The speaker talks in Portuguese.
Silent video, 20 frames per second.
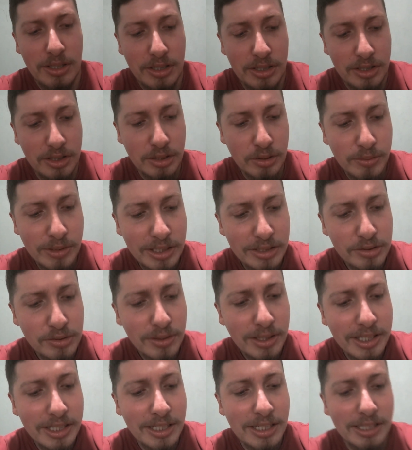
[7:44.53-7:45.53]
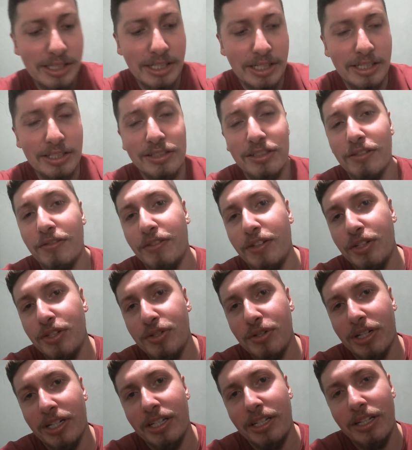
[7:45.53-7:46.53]
Então é isso aí, galera. Esse
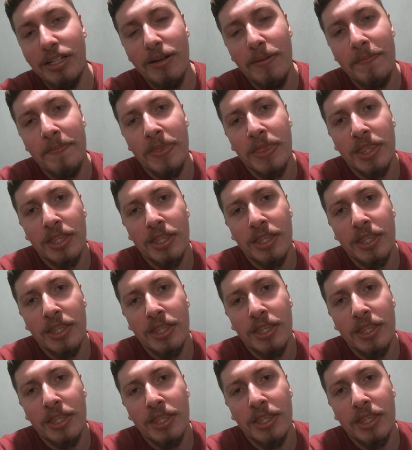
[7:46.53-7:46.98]
vídeo aí